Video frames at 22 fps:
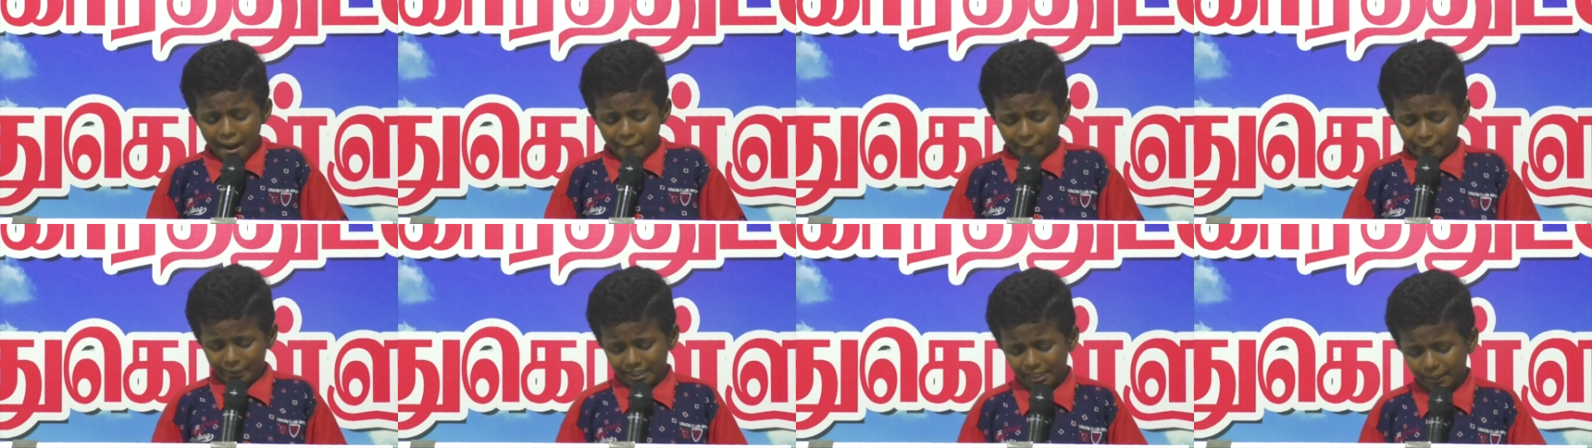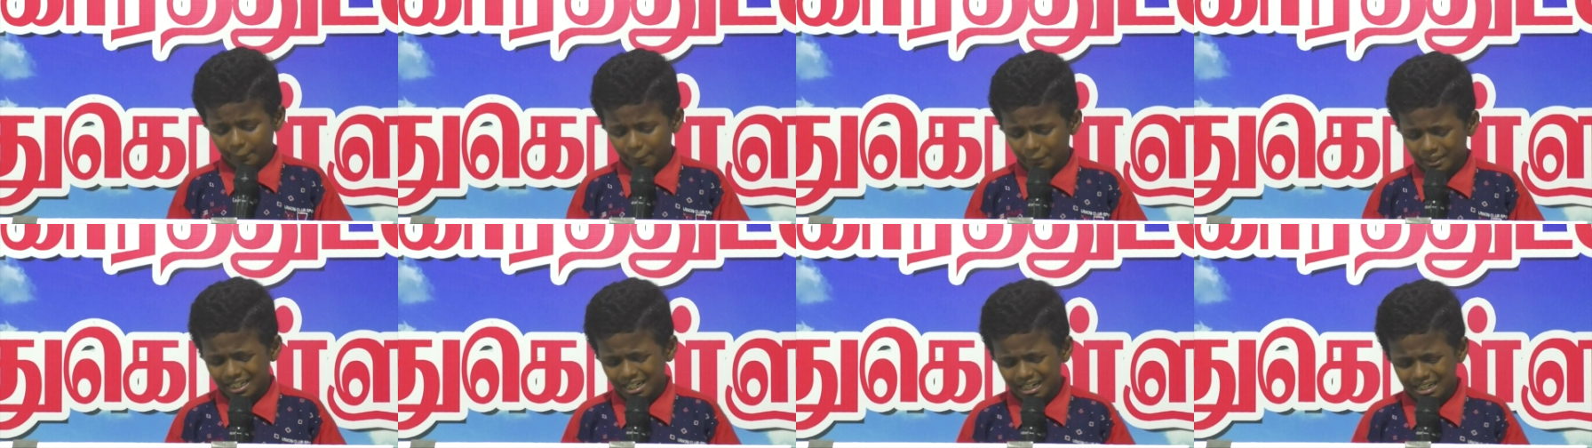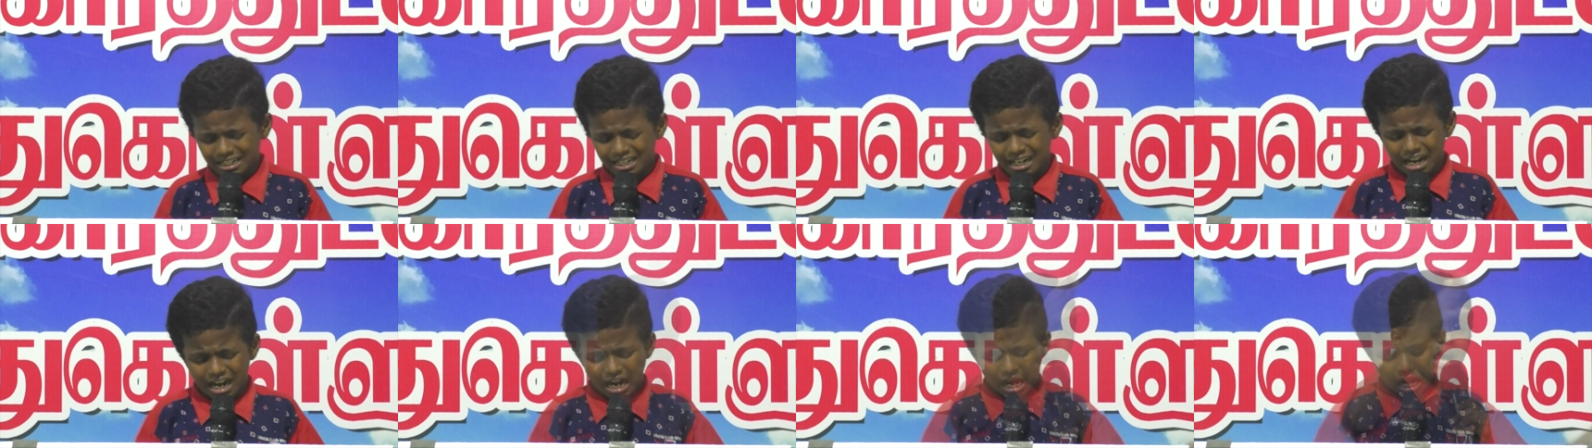இப்போ என்ன
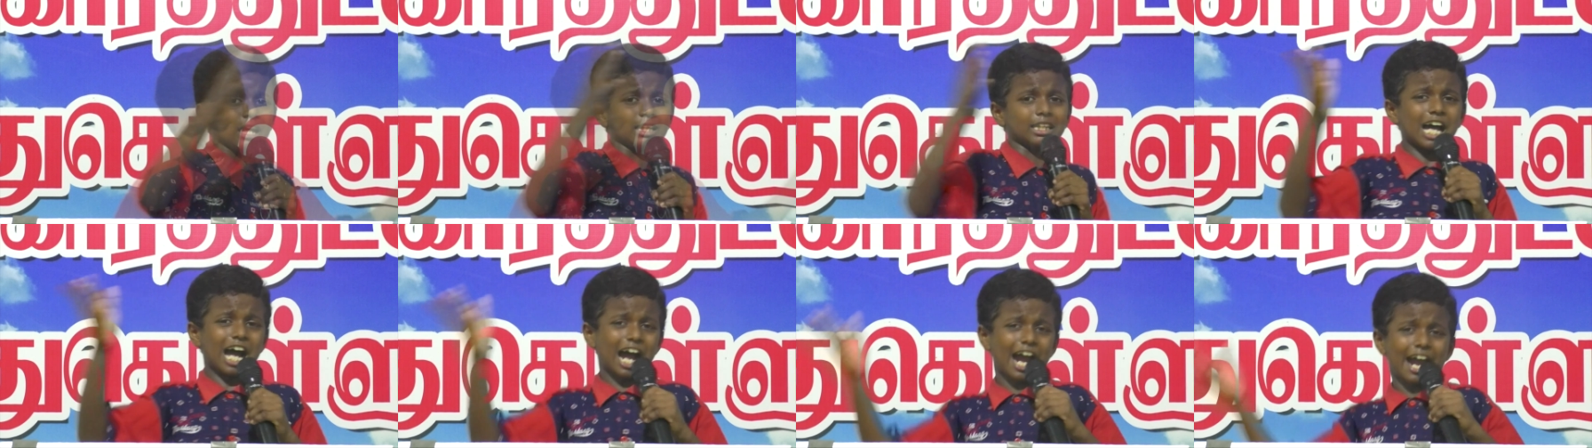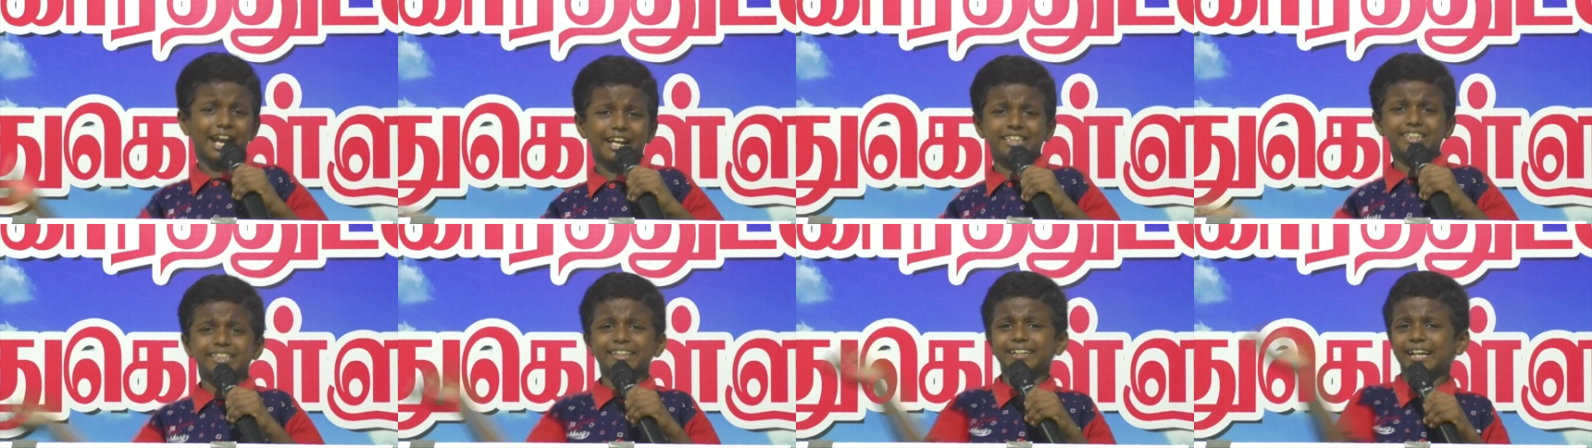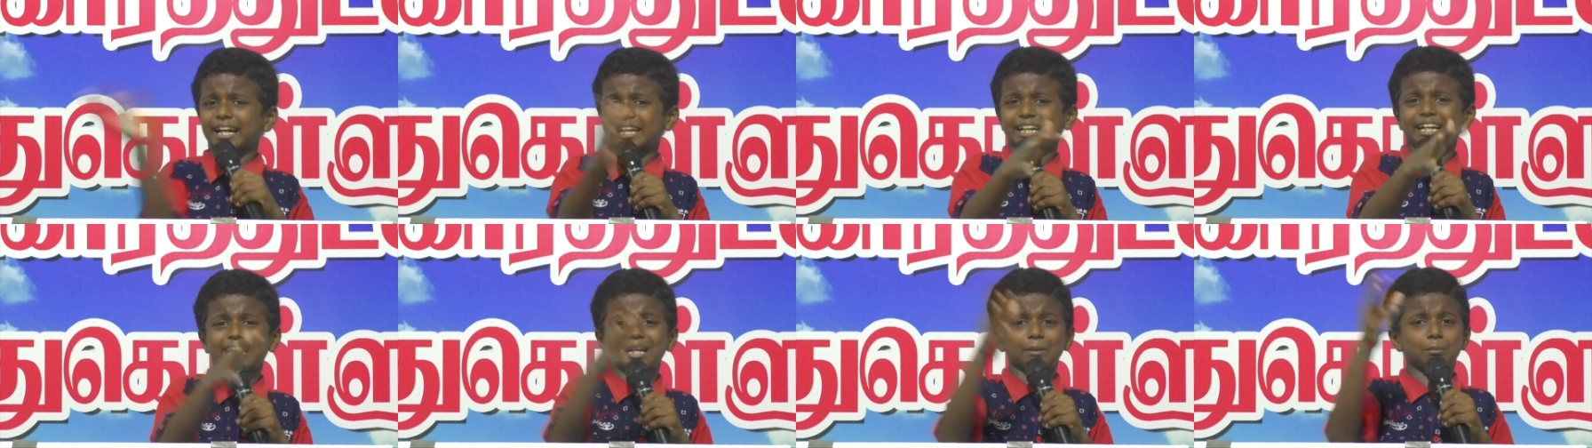பண்ணுறா அந்த ஐந்து
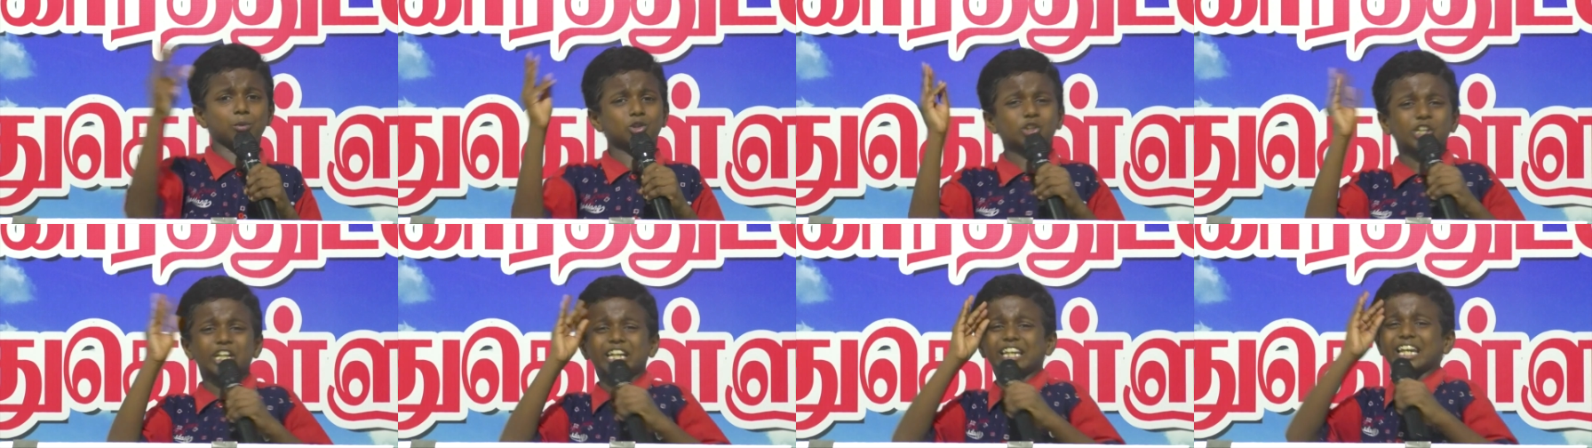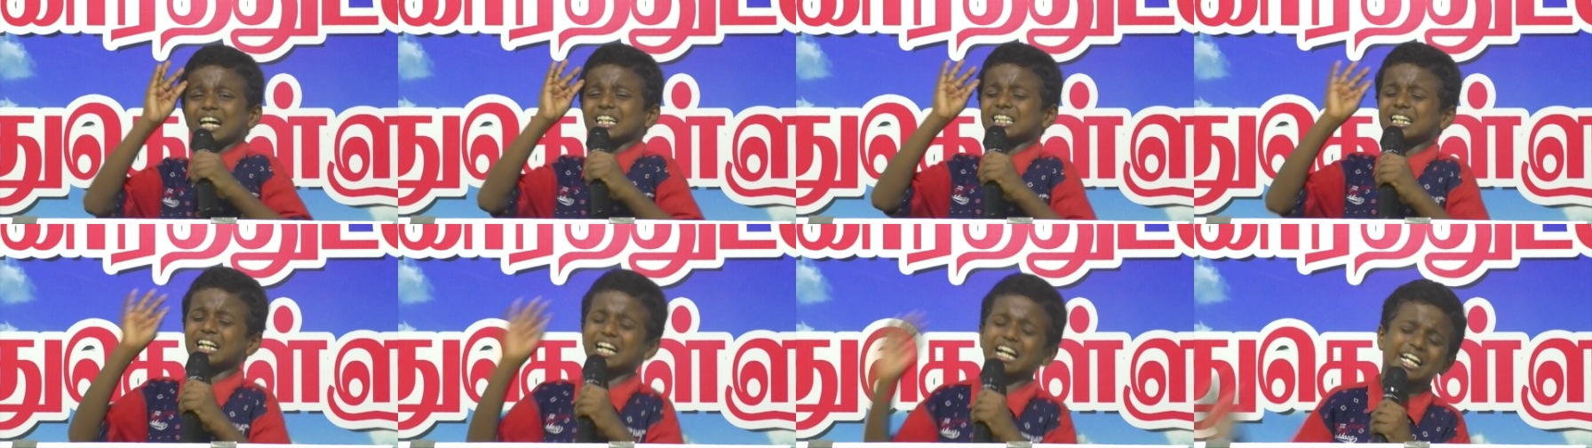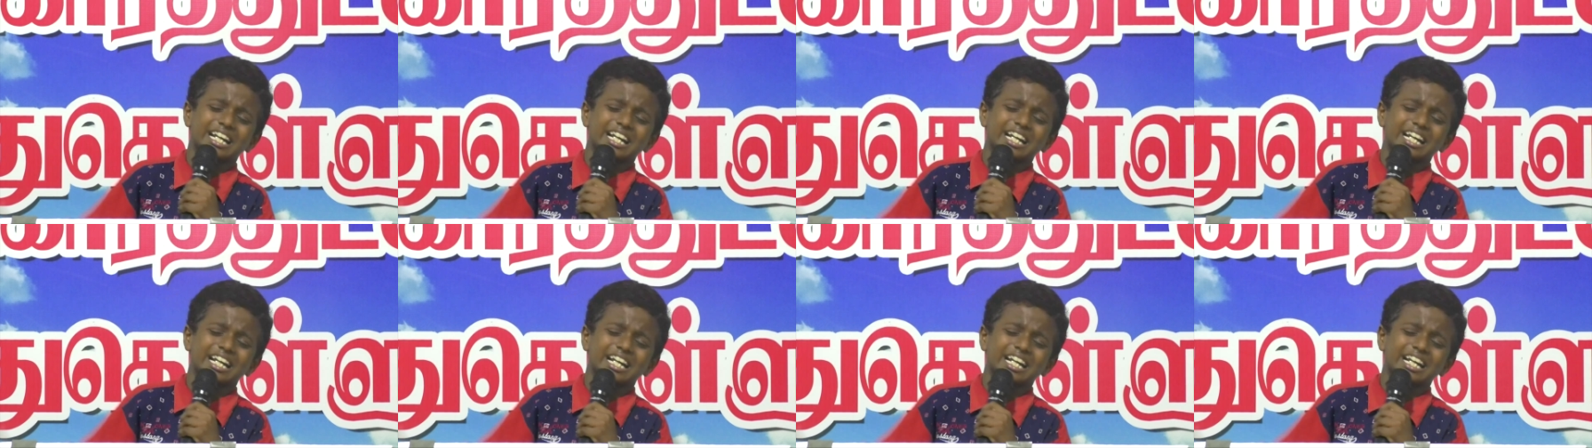கனிகள் புத்தி இல்லாத